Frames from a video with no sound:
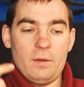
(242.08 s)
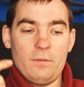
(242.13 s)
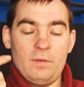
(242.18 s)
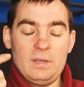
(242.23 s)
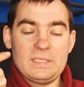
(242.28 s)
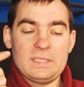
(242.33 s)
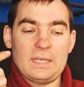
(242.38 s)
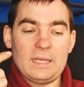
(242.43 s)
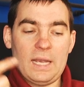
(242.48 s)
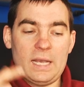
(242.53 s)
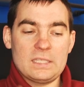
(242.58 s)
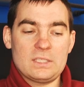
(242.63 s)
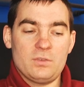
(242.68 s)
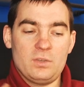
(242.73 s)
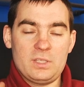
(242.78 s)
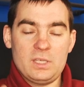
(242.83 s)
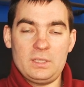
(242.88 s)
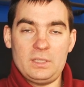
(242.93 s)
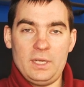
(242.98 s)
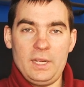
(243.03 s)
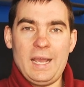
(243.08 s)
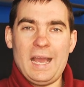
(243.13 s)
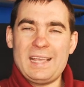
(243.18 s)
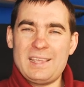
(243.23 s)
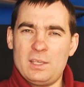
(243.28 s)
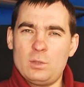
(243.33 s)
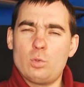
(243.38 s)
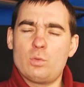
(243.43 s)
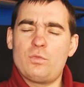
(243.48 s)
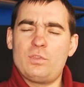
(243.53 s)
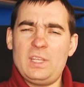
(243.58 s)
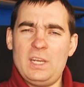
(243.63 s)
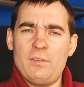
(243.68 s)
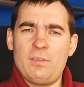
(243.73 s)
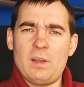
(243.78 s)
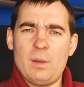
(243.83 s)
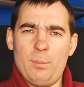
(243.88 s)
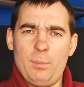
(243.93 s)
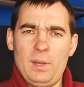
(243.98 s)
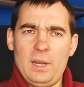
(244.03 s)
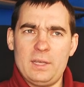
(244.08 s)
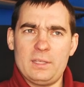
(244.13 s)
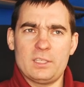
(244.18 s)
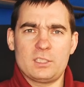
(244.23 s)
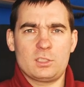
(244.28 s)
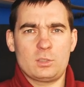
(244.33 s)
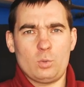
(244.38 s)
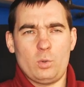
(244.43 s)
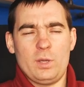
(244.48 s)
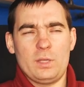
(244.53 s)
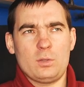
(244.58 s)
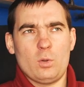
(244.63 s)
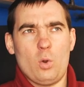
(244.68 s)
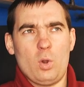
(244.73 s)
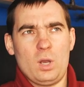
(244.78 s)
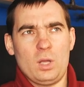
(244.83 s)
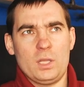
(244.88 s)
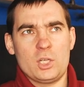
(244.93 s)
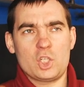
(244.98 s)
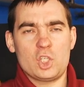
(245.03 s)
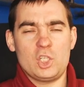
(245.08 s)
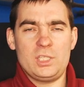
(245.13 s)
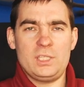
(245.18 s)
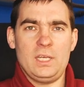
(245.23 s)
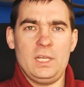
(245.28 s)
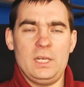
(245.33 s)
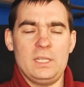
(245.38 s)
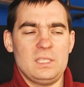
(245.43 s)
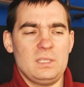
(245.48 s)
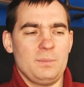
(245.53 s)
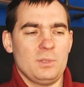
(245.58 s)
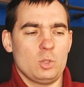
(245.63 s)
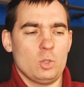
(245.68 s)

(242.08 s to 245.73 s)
вы заказываете три, они идут в три в комплекте, стоят около 6 или 7